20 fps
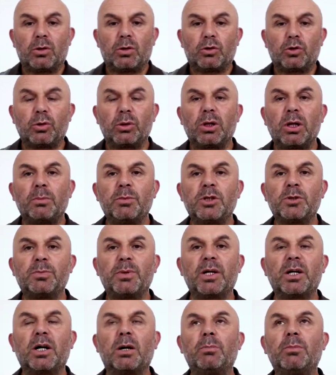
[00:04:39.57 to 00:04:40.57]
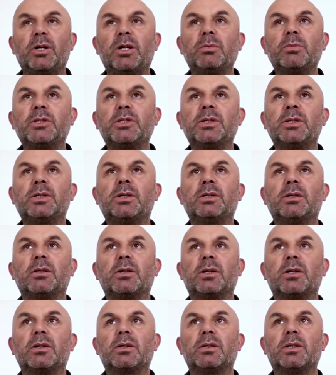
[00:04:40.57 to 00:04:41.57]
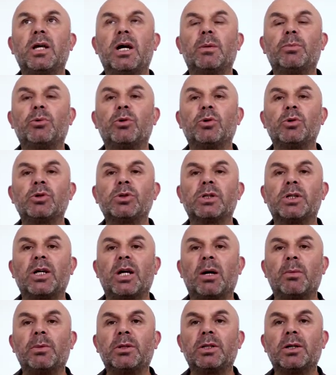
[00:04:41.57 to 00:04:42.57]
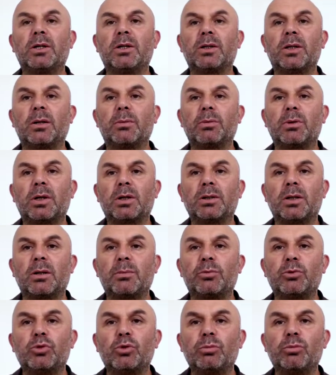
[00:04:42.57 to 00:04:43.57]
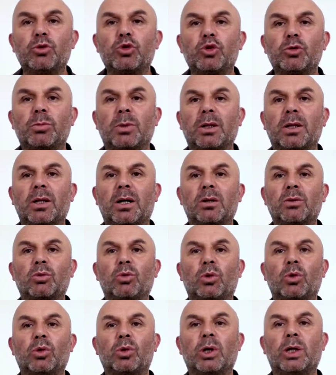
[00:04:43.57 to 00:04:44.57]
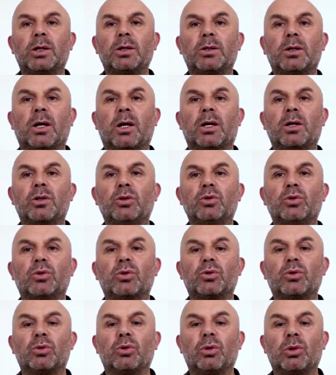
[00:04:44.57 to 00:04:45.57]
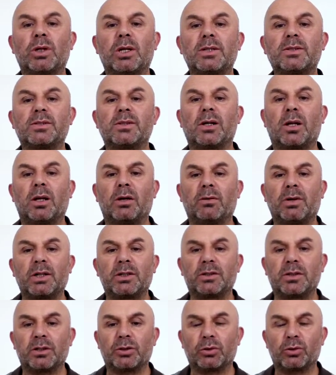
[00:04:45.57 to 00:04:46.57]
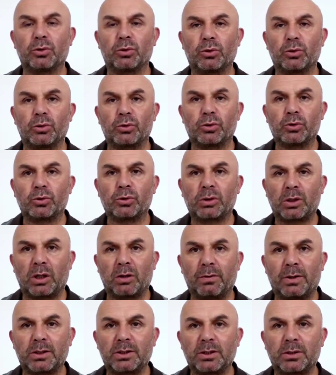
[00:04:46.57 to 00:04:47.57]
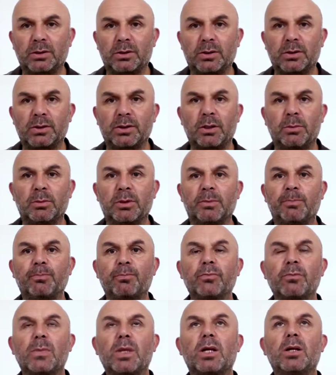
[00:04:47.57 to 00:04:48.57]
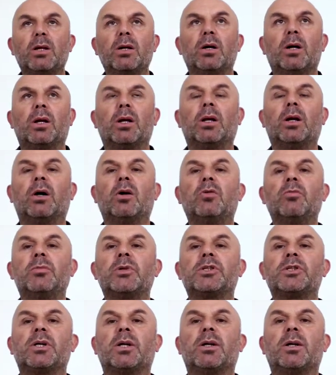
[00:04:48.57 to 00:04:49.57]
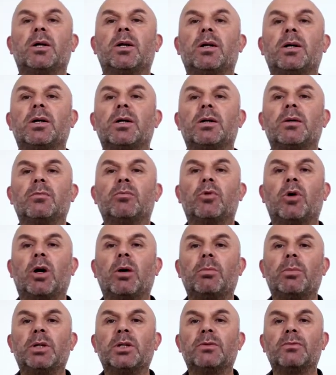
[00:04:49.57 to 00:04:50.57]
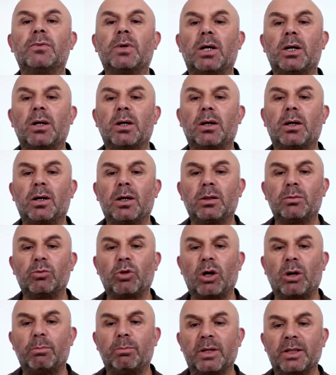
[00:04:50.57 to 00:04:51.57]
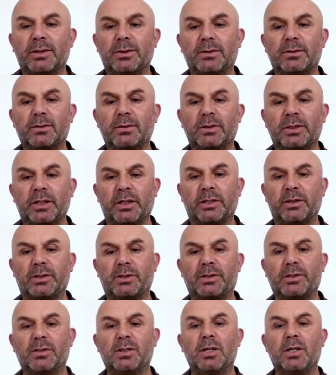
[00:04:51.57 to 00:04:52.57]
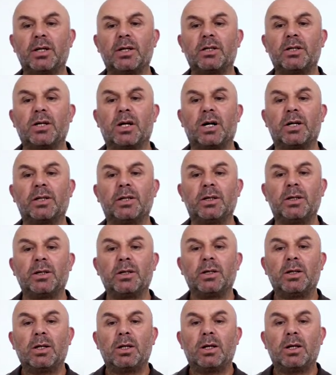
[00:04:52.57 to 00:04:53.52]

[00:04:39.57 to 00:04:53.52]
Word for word: Çocuklar biz peygamberimizi ne yapıyoruz? Kıyamete kadar bütün Müslümanlar ona anıyor, ona salavat getiriyoruz. Salavat getiririz değil mi? Allahümme salli ala Muhammedin ve ala Ali Muhammed deriz. Yani